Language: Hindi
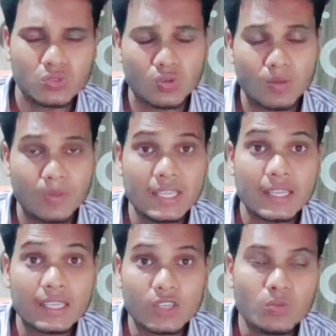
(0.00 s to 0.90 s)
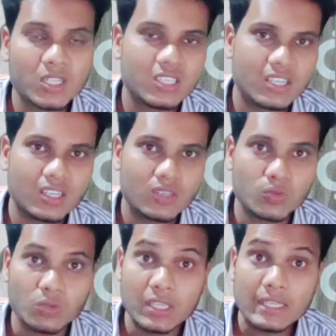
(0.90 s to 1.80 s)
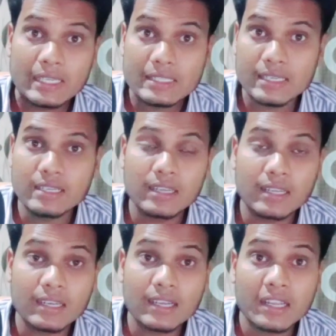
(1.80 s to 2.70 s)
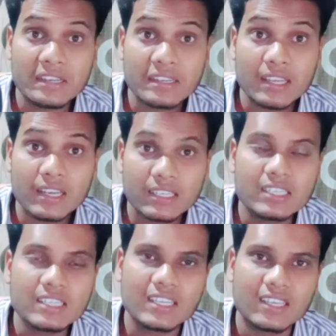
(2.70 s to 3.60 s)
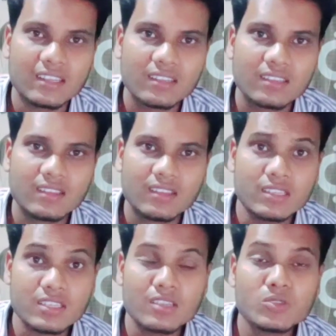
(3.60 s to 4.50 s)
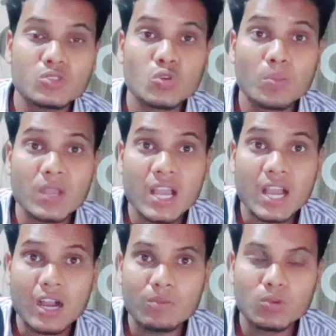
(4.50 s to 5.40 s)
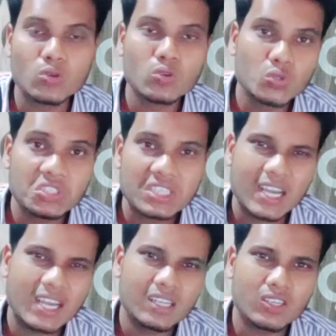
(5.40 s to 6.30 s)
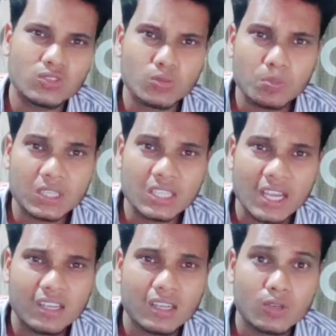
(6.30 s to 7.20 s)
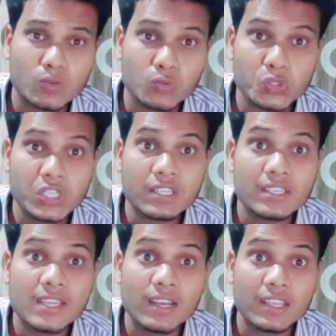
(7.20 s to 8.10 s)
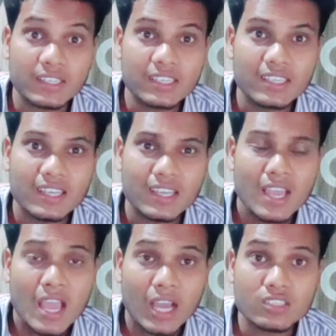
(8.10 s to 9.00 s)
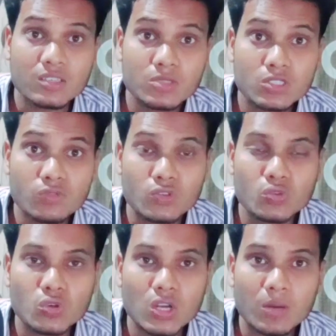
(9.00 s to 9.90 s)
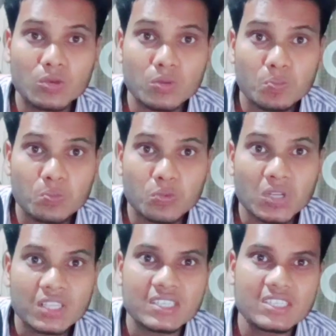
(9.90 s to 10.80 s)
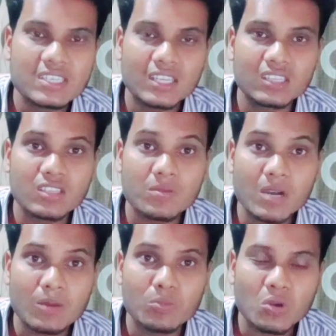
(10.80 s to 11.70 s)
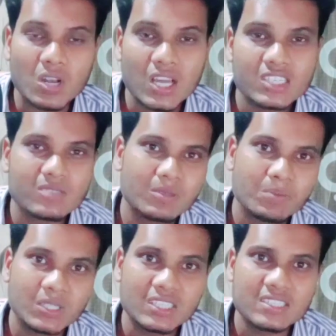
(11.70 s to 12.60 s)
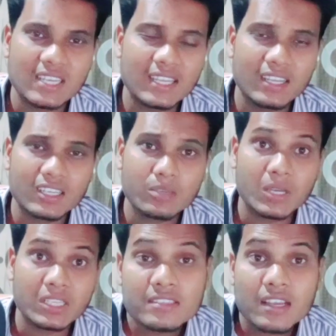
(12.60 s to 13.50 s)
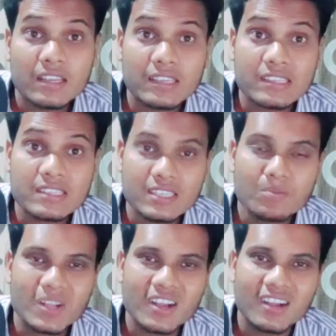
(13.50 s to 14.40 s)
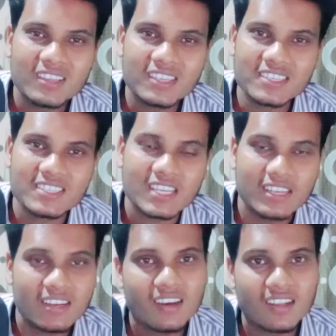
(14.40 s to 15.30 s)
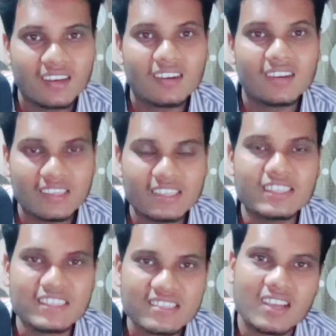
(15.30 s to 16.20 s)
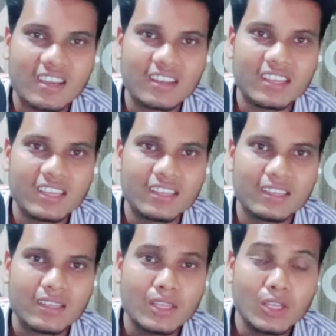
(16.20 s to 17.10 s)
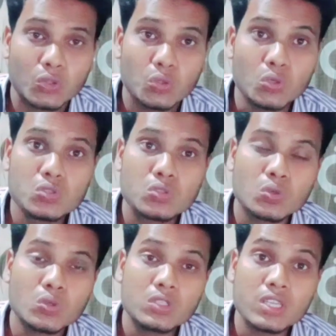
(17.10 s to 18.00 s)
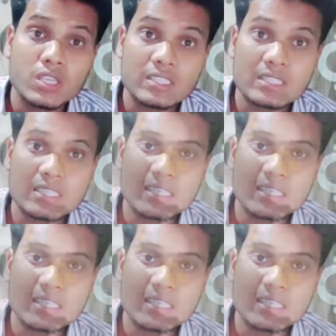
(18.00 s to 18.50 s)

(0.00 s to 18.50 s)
दोस्तों मैं ये क्यों बता रहा हूँ ये खेसारी लाल का रियलिटी है ये जो मैं आप लोगों को दिखा रहा हूँ बता रहा हूँ ये रियलिटी है और जब इस वीडियो को आप लोग पूरा देखिएगा तब आपको लास्ट में पता चलेगा कि ऐसा किस्म का खेसारी लाल इंसान है दोस्तों ये